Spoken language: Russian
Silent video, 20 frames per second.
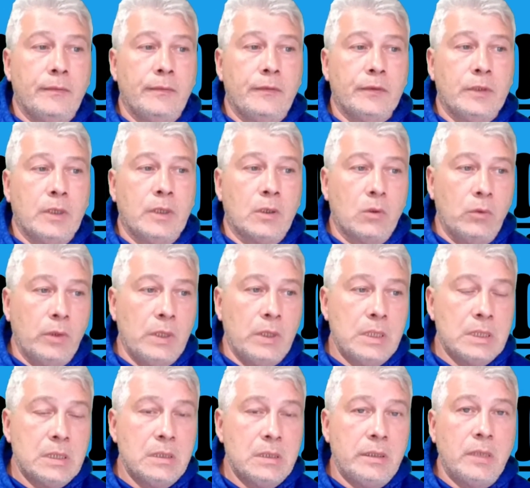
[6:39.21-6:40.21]
Второй
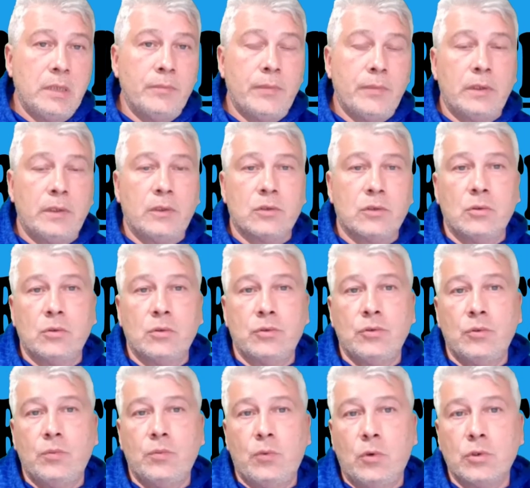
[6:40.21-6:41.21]
инцидент произошел
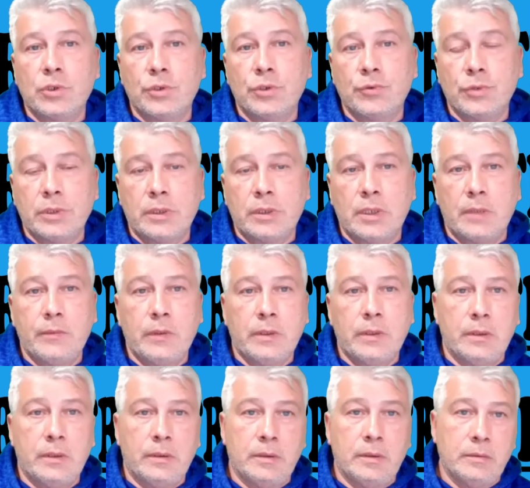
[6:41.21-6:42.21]
чуть позже, уже как бы
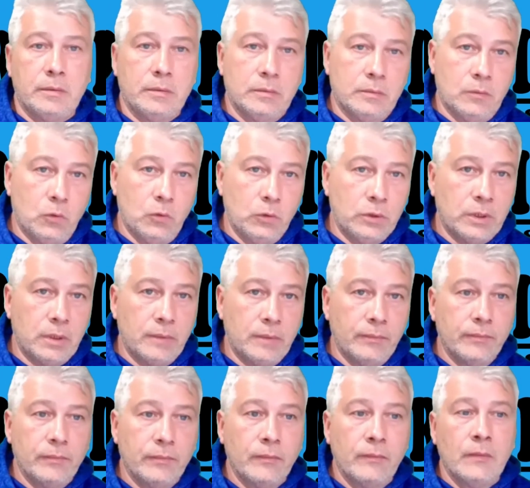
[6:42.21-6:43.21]
э, утром